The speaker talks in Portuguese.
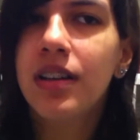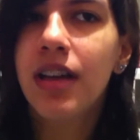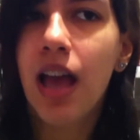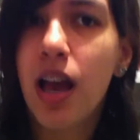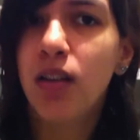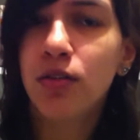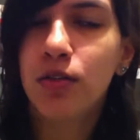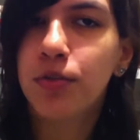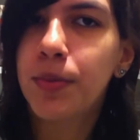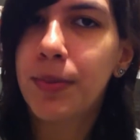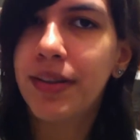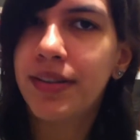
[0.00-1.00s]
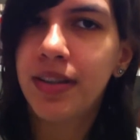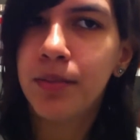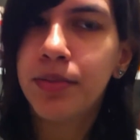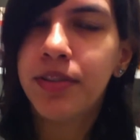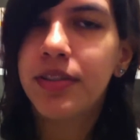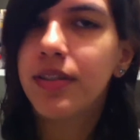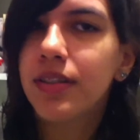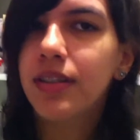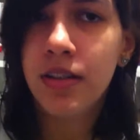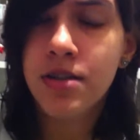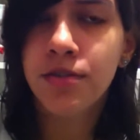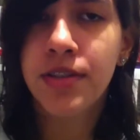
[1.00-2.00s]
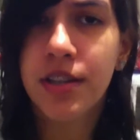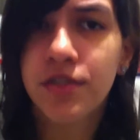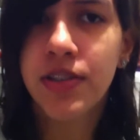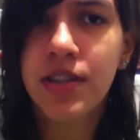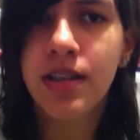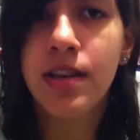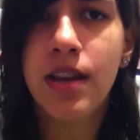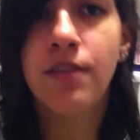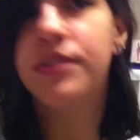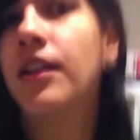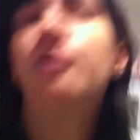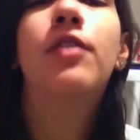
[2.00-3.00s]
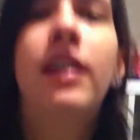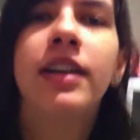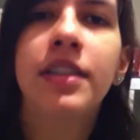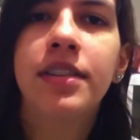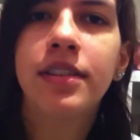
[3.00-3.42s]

É um custo bem simples. E eu sei que eu devia ter avisado antes,